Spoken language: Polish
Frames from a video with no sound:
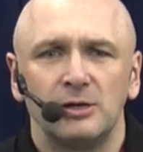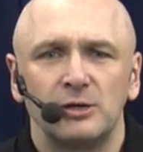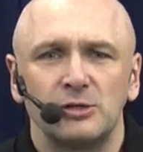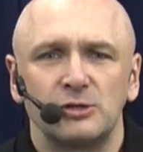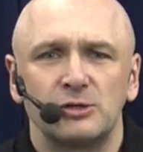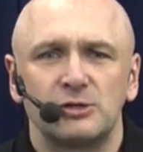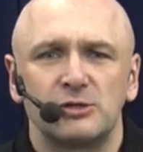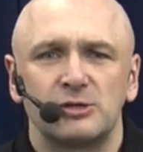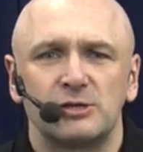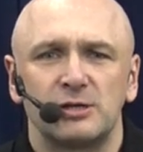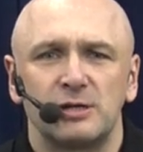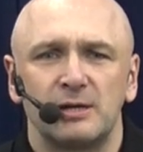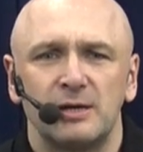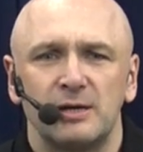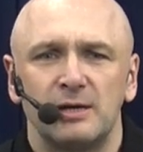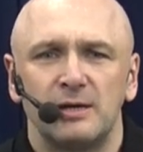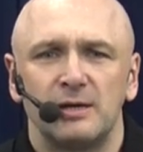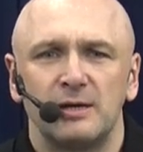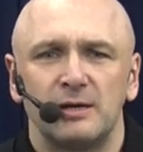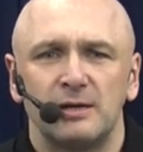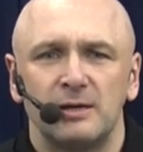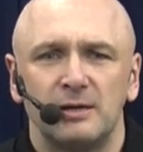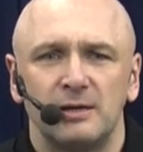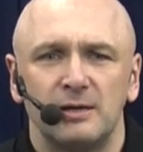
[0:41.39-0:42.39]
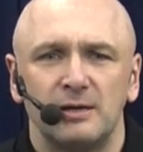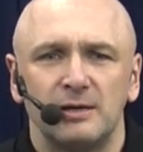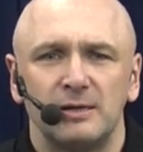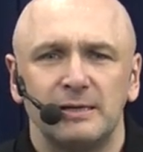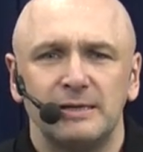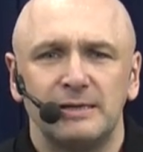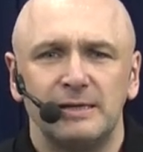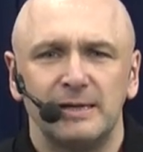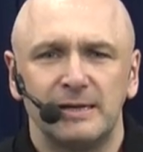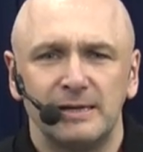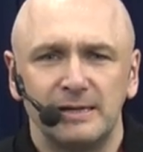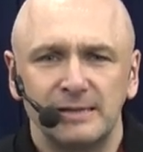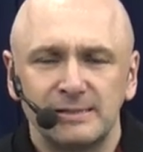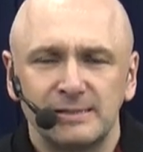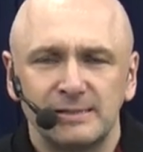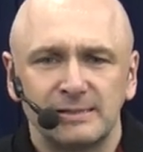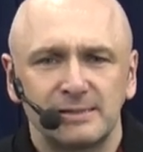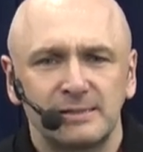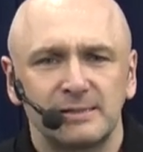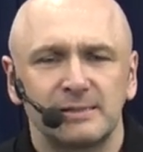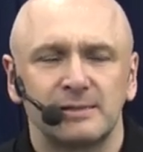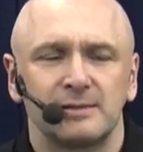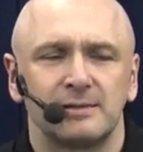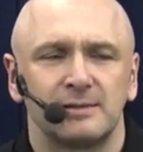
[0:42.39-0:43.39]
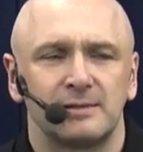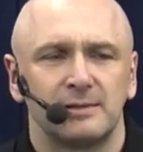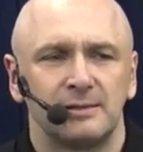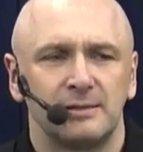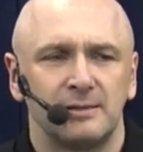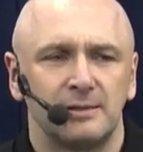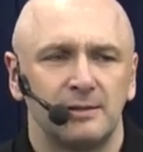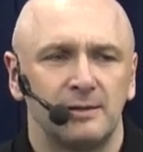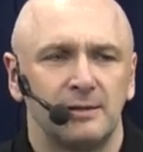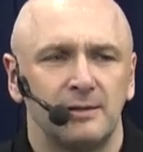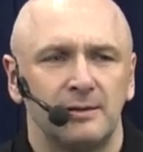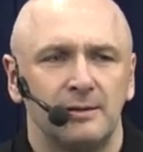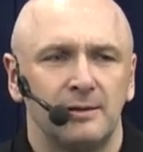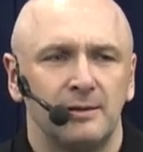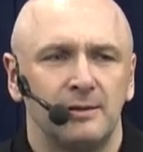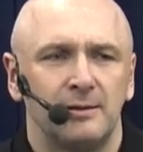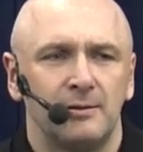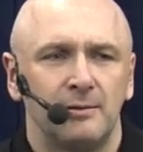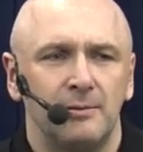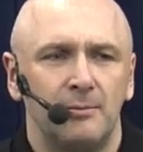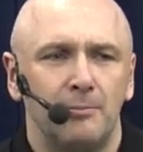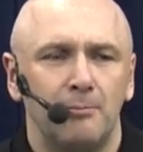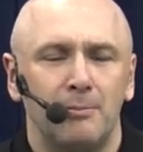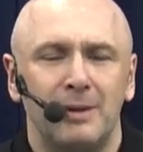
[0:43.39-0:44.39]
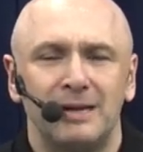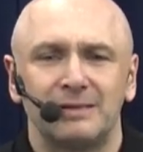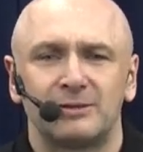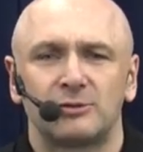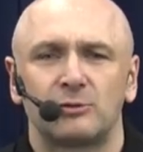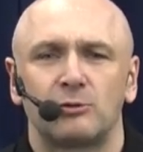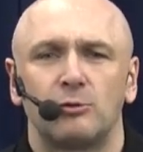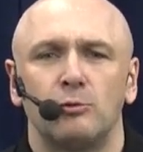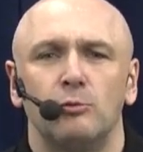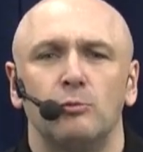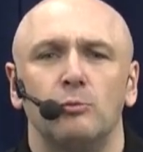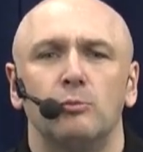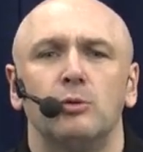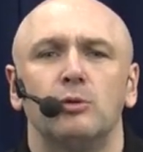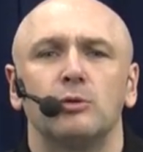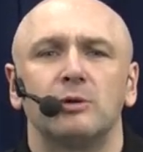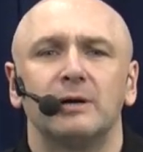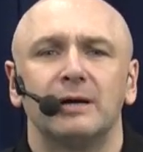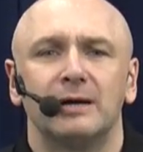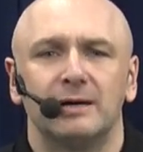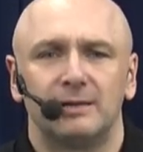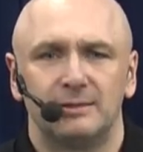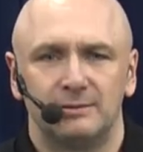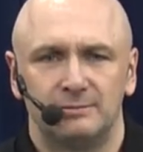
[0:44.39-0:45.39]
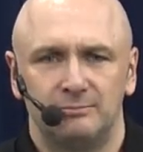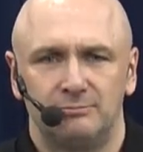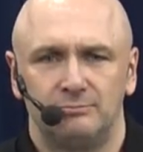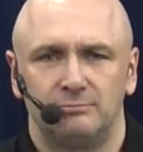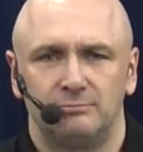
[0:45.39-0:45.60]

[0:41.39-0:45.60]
że jest matką Boga.